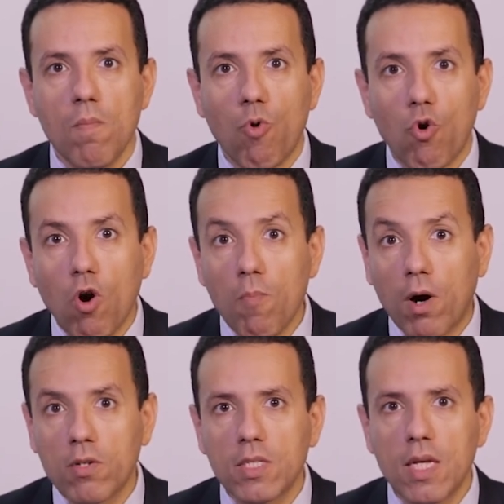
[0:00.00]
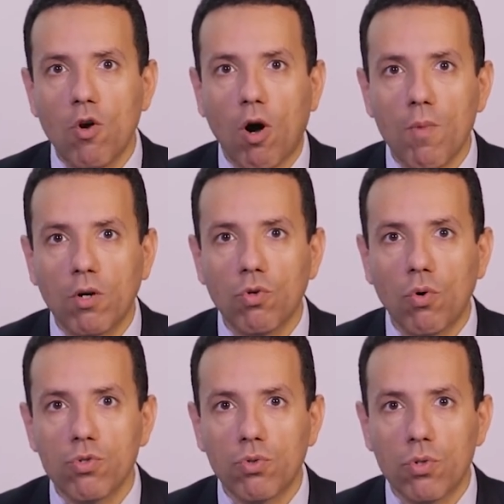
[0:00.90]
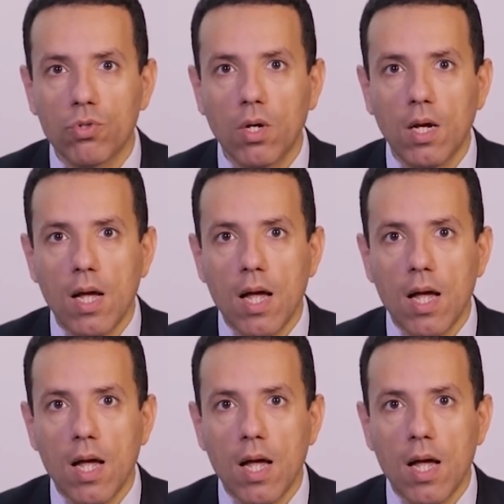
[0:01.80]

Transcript: pour compenser leur manque de ressources.